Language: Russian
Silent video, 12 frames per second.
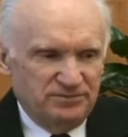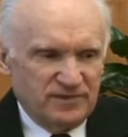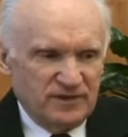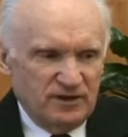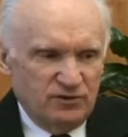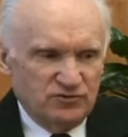
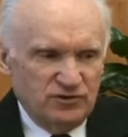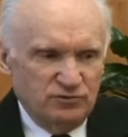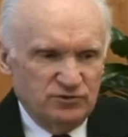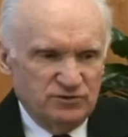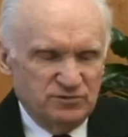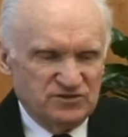а уже
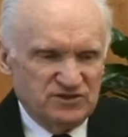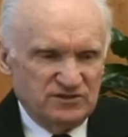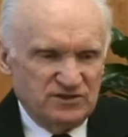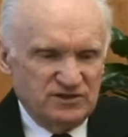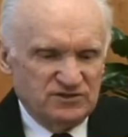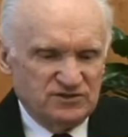людям и за
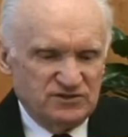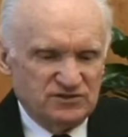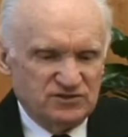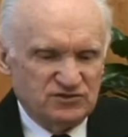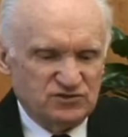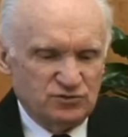30, и
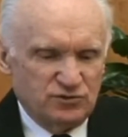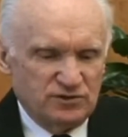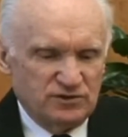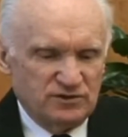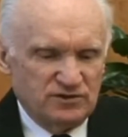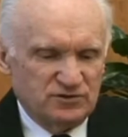за 40,
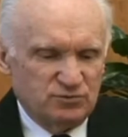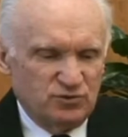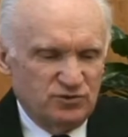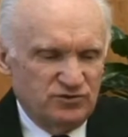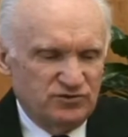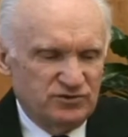и даже
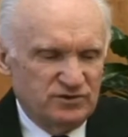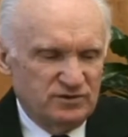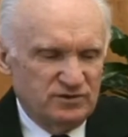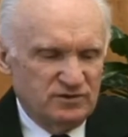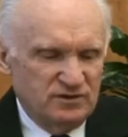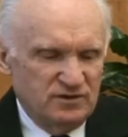больше.
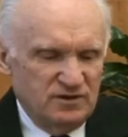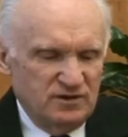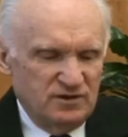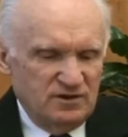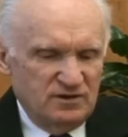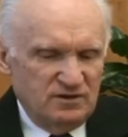
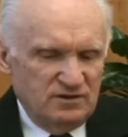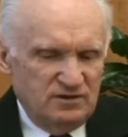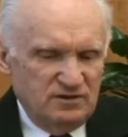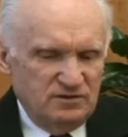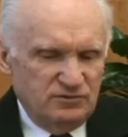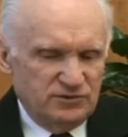И
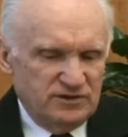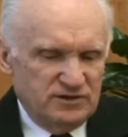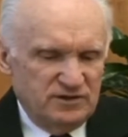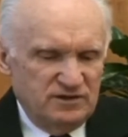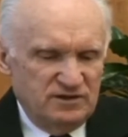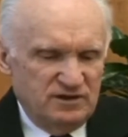вот
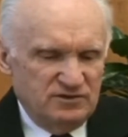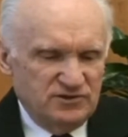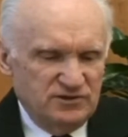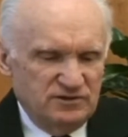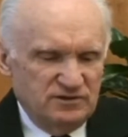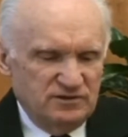такие
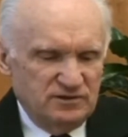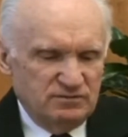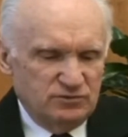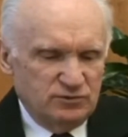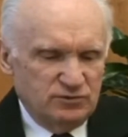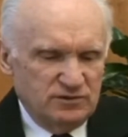неожиданные
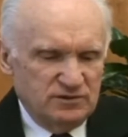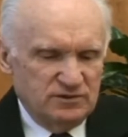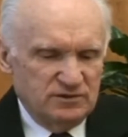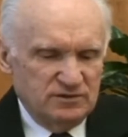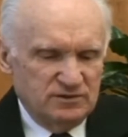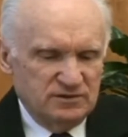вдруг
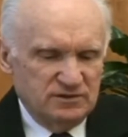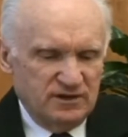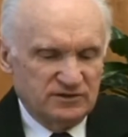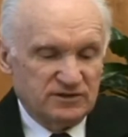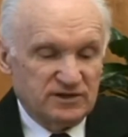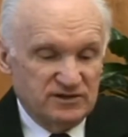
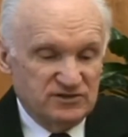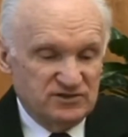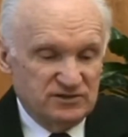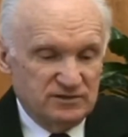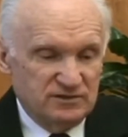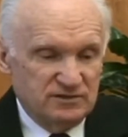
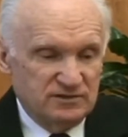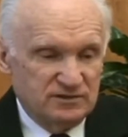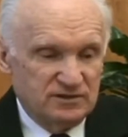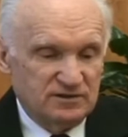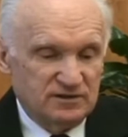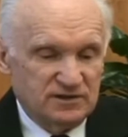открытие,
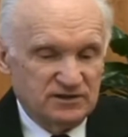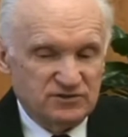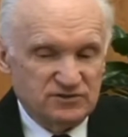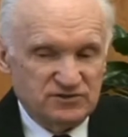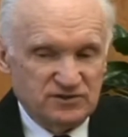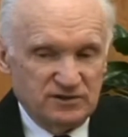когда,
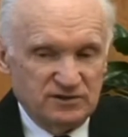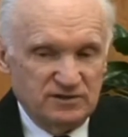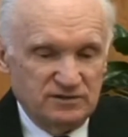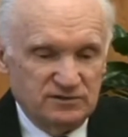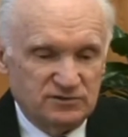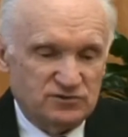оказывается, они
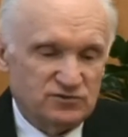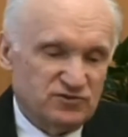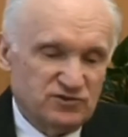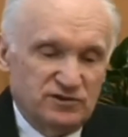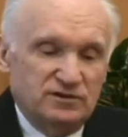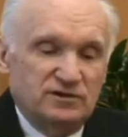
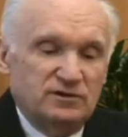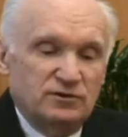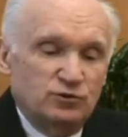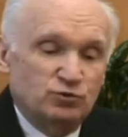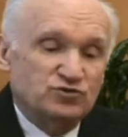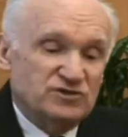совершенно
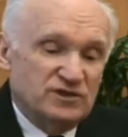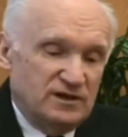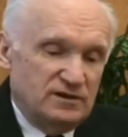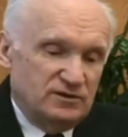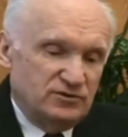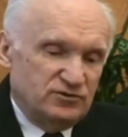
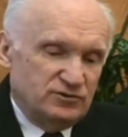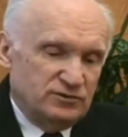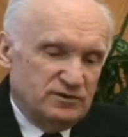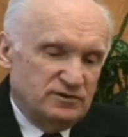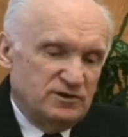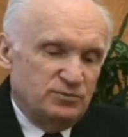узнали, что
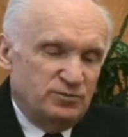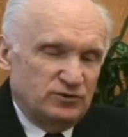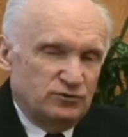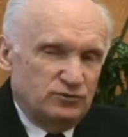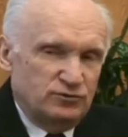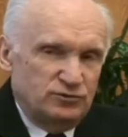они не
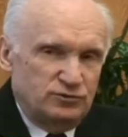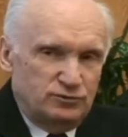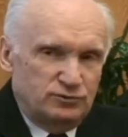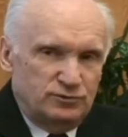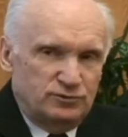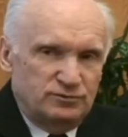подходят друг
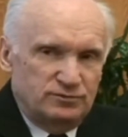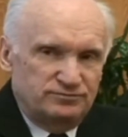другу.